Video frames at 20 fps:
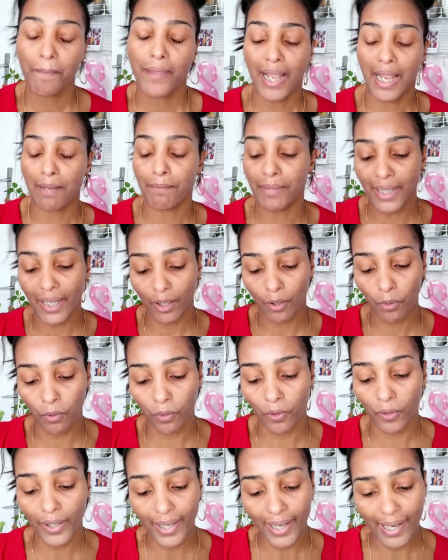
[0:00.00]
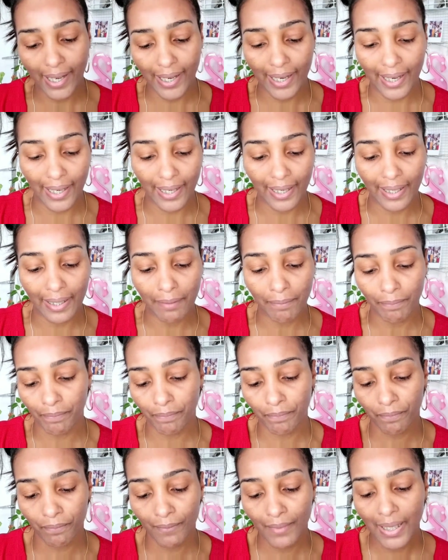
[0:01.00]
A minha cor é a
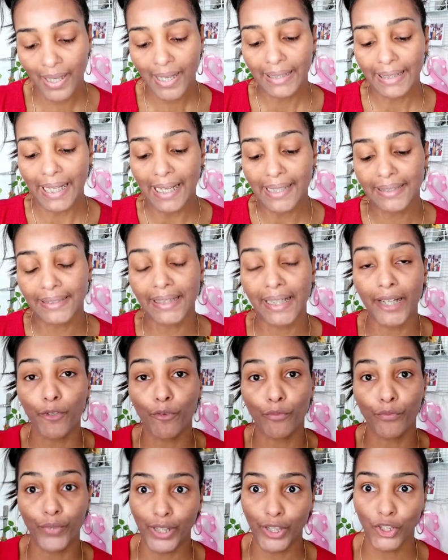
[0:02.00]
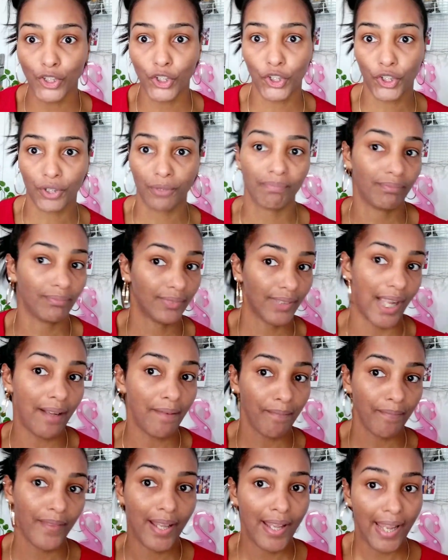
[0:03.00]
castanho 20, tá?